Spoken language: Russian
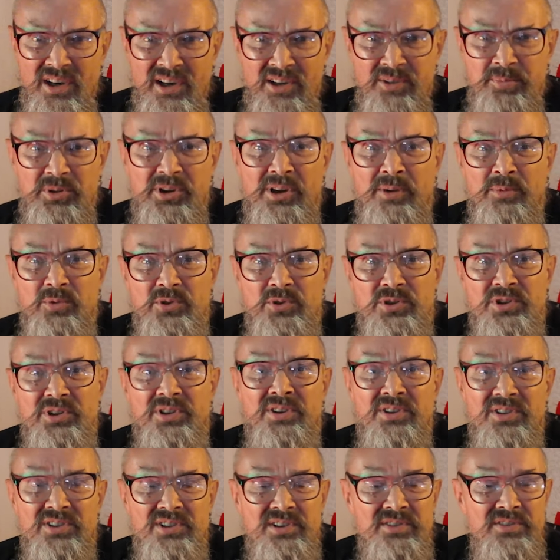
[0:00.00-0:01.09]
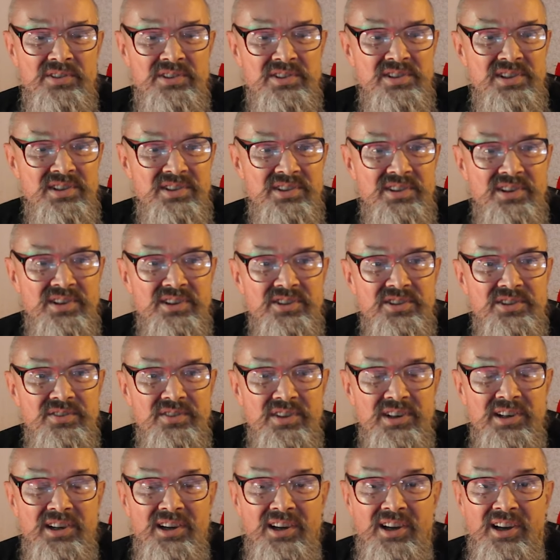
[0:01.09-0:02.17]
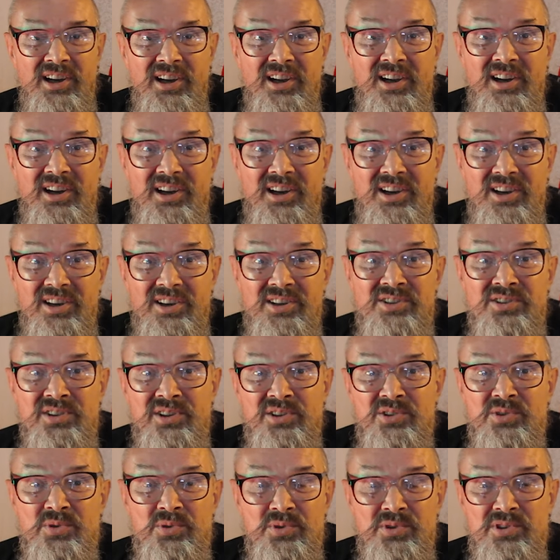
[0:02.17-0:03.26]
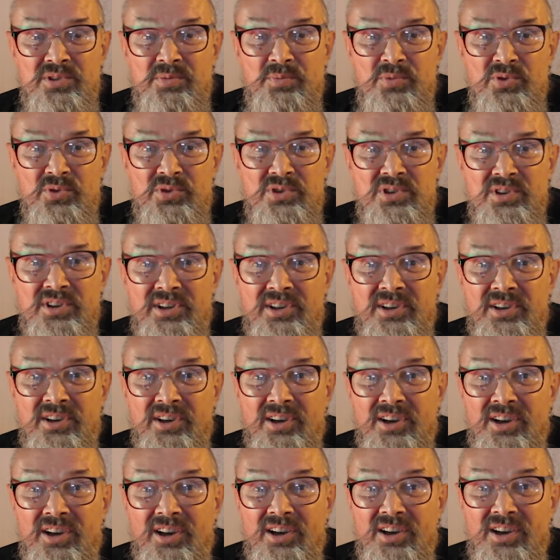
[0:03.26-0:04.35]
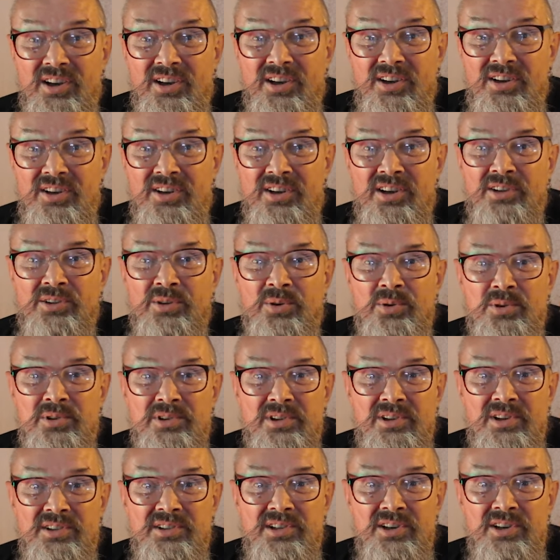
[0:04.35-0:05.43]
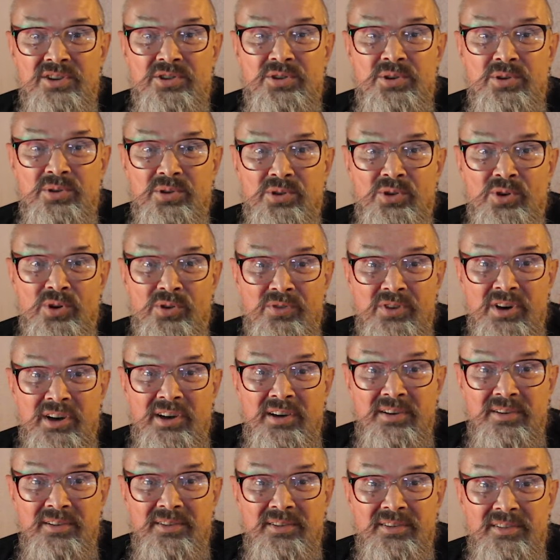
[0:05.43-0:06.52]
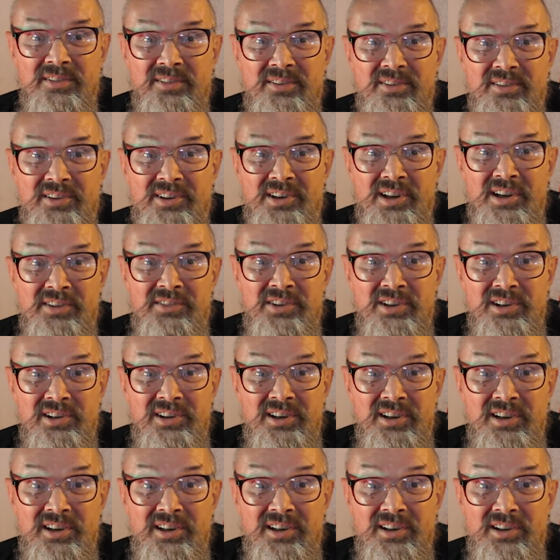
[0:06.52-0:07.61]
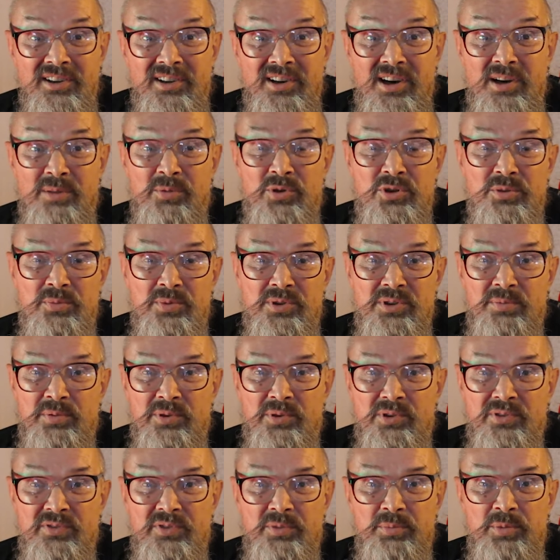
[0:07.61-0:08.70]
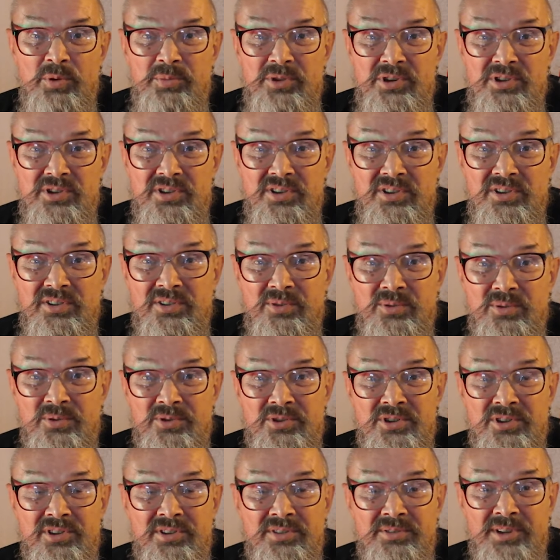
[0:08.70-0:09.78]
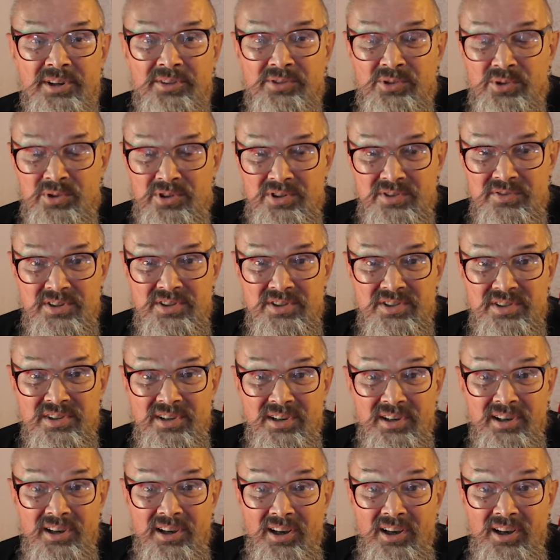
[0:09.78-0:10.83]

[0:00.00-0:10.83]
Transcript: рад, потому что если вы здесь, значит вы интересуетесь музыкой и откроете для себя что-нибудь новое, наверное. А может быть, просто вспомните уже давно известное.